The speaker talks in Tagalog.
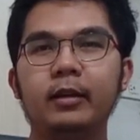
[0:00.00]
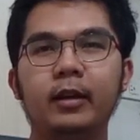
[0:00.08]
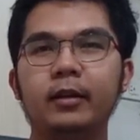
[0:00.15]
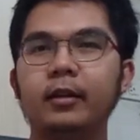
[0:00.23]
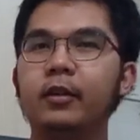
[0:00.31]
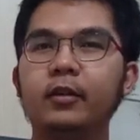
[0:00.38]

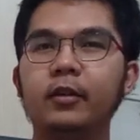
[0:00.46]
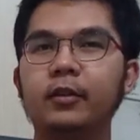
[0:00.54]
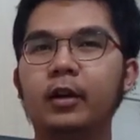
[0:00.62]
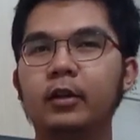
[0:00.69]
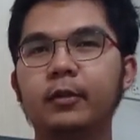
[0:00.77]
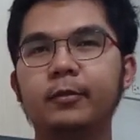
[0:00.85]
I, I just
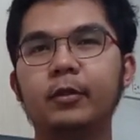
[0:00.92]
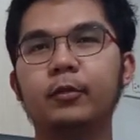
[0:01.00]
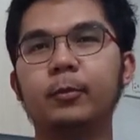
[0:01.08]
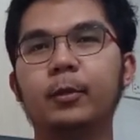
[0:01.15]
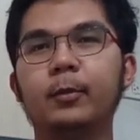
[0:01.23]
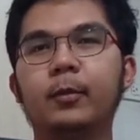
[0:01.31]
got off the
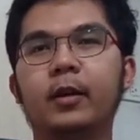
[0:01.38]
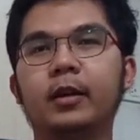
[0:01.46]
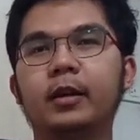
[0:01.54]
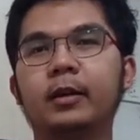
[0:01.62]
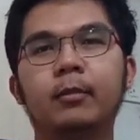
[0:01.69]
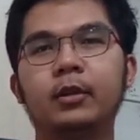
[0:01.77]

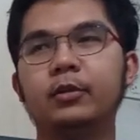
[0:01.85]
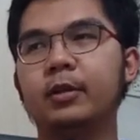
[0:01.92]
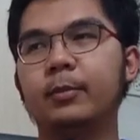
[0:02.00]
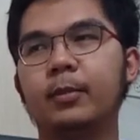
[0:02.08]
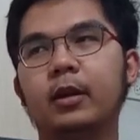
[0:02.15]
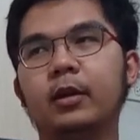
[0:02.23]
supermarket. Medyo
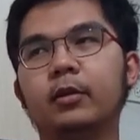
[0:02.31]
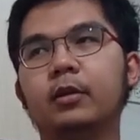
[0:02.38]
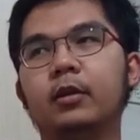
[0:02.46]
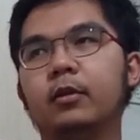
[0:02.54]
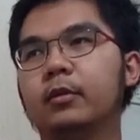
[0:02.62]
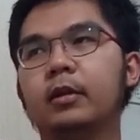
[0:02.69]
napagod
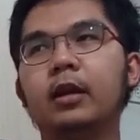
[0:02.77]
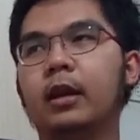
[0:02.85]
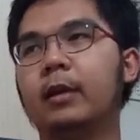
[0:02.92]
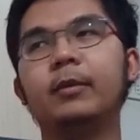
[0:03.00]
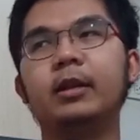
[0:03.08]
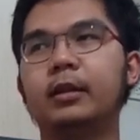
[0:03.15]
ako. Hindi,
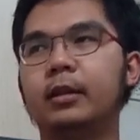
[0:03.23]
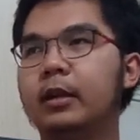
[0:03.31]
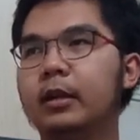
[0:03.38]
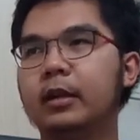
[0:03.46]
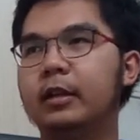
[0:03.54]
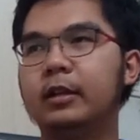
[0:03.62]
I mean,
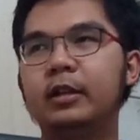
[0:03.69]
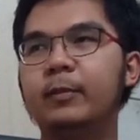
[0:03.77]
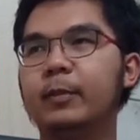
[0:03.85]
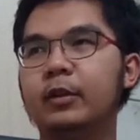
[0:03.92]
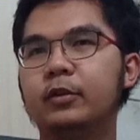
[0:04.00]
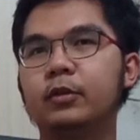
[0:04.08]
hindi
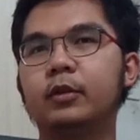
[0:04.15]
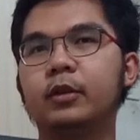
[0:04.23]
medyo.